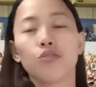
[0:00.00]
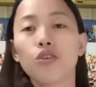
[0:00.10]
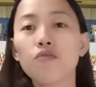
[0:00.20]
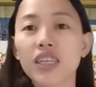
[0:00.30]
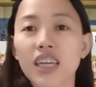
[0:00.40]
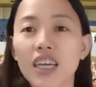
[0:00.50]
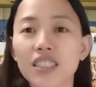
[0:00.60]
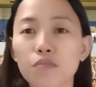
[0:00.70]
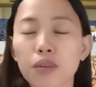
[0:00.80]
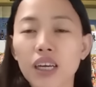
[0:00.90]
So, so far
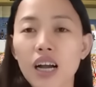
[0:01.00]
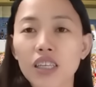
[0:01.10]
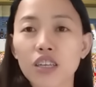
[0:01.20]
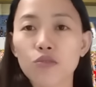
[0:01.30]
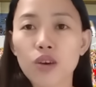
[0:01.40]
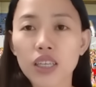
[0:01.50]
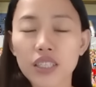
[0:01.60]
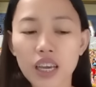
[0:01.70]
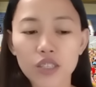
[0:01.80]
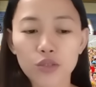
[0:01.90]
guys, yan palang akin nakuha ang
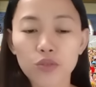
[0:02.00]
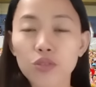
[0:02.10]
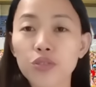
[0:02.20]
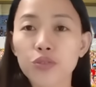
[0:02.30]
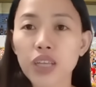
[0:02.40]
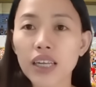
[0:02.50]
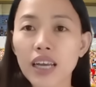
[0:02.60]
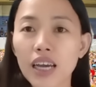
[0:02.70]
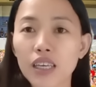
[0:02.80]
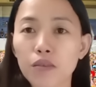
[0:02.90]
schedule. So
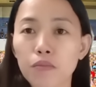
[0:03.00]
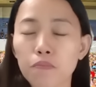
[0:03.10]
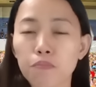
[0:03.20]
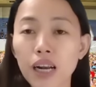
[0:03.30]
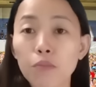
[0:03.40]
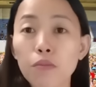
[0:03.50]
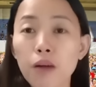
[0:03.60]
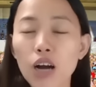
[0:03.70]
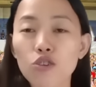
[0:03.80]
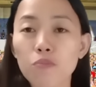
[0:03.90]
sana ay marami
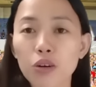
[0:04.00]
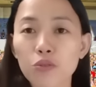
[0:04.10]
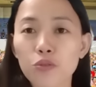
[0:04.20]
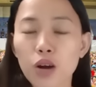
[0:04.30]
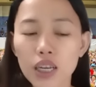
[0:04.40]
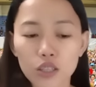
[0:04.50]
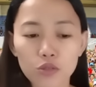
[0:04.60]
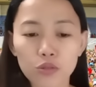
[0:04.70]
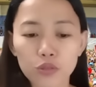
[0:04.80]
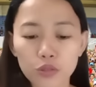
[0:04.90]
pa akong makukuha
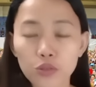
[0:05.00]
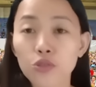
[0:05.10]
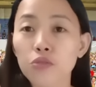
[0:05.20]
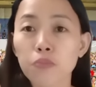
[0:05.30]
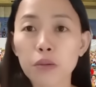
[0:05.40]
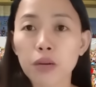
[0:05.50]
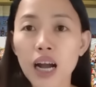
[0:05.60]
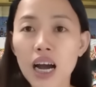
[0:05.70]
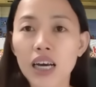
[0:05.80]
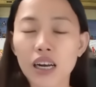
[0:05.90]
nitong susunod pang
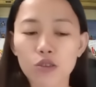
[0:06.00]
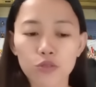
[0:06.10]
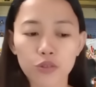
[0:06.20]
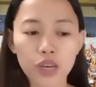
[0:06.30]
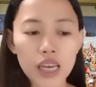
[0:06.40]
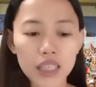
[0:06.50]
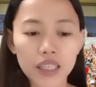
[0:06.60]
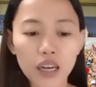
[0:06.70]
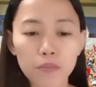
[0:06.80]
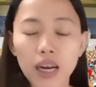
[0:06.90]
mga araw. No?
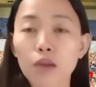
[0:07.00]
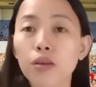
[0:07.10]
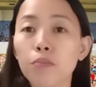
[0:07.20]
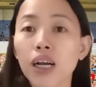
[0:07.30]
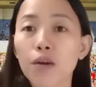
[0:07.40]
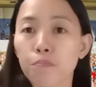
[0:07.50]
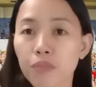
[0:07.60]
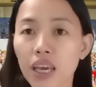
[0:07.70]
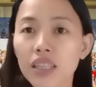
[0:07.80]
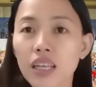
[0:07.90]
Sana maraming
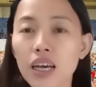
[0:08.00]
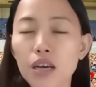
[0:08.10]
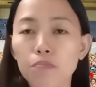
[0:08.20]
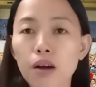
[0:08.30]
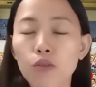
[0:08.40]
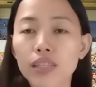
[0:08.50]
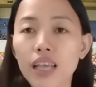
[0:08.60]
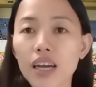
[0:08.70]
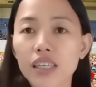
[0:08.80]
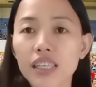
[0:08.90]
mag-update
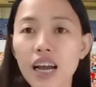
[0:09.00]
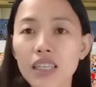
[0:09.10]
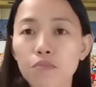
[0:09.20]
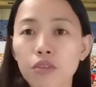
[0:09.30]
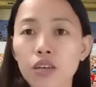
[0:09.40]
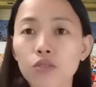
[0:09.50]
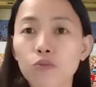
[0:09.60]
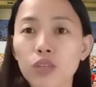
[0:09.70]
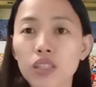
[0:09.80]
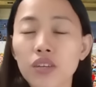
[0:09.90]
bawat area
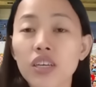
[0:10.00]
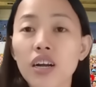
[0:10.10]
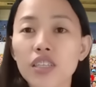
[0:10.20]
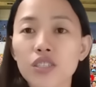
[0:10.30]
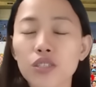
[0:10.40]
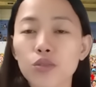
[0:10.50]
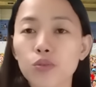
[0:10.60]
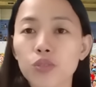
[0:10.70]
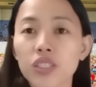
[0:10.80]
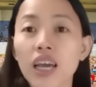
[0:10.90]
with regards
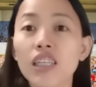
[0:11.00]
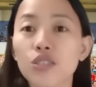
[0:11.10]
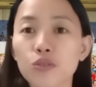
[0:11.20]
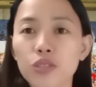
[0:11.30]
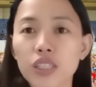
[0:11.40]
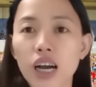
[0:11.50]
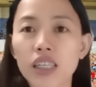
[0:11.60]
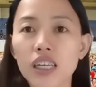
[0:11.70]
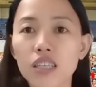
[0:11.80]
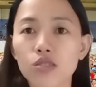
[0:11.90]
to schedule sa
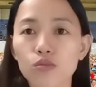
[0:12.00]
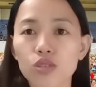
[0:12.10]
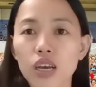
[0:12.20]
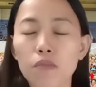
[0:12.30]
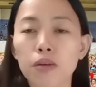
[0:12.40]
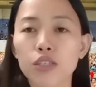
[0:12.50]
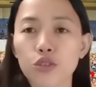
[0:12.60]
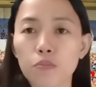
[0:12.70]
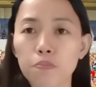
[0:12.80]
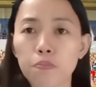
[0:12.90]
kanilang social
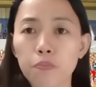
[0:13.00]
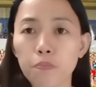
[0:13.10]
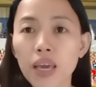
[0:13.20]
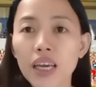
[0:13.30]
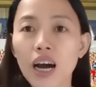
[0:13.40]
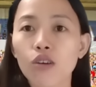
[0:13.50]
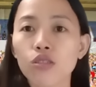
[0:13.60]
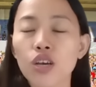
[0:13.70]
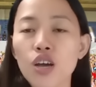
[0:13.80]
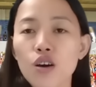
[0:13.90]
pension
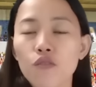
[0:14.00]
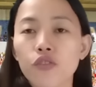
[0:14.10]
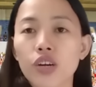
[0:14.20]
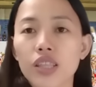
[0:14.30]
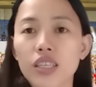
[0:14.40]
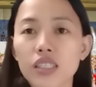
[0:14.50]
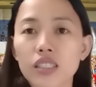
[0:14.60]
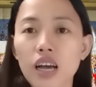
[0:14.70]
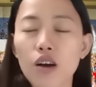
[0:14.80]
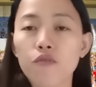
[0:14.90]
payout for
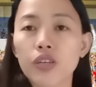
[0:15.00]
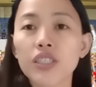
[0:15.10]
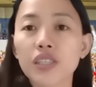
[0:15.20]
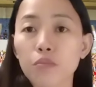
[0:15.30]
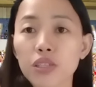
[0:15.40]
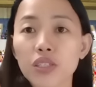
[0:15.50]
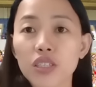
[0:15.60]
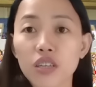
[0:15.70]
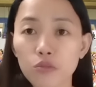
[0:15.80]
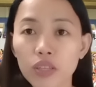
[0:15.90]
this uh, first
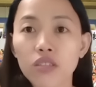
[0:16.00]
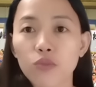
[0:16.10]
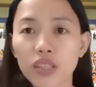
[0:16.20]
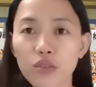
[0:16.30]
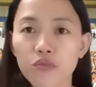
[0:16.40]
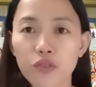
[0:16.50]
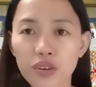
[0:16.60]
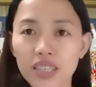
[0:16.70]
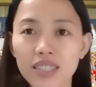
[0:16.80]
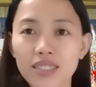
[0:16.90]
semester ng
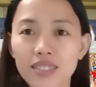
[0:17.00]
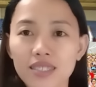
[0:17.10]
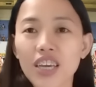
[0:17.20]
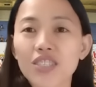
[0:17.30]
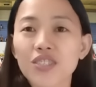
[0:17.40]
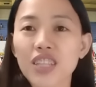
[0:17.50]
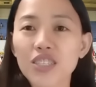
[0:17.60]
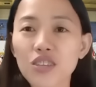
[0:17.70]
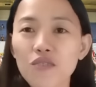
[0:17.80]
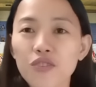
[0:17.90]
2024. Okay, so
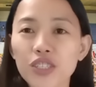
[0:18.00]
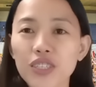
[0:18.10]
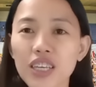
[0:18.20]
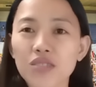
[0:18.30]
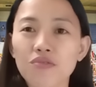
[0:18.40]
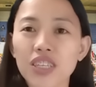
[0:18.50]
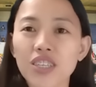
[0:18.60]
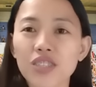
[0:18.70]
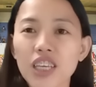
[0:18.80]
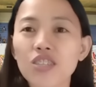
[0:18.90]
that's all for today's
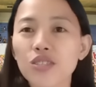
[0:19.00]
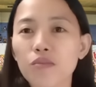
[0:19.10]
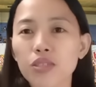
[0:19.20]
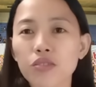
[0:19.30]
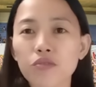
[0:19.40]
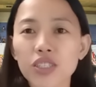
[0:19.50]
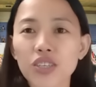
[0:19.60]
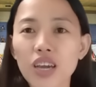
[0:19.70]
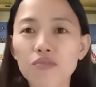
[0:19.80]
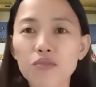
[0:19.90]
video. Thank you so much for
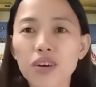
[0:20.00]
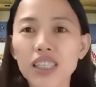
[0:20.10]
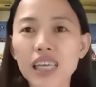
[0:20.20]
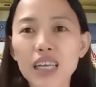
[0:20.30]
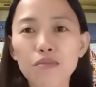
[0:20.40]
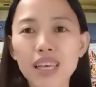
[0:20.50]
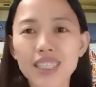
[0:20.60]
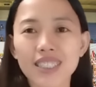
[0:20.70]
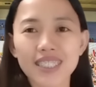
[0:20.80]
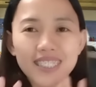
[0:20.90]
watching everyone. God
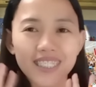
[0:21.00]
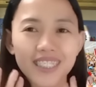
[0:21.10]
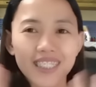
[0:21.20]
bless!